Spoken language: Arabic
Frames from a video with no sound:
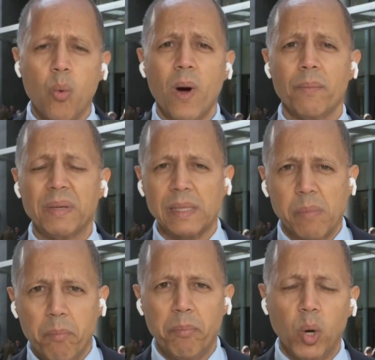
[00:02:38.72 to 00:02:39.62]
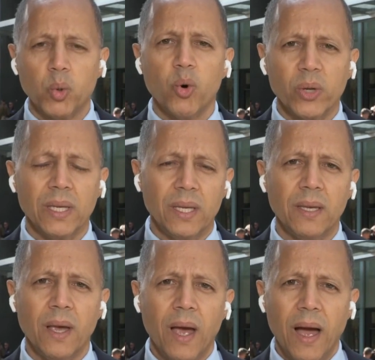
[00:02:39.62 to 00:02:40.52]
وبسبب
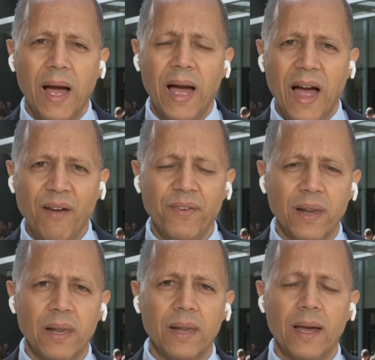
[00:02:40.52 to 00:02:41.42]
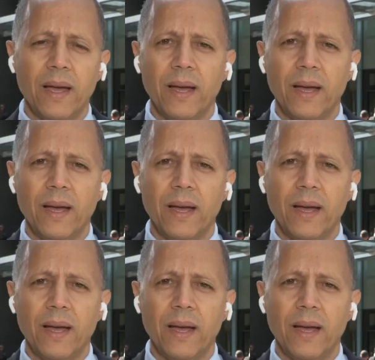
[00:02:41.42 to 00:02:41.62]
حضوره حفل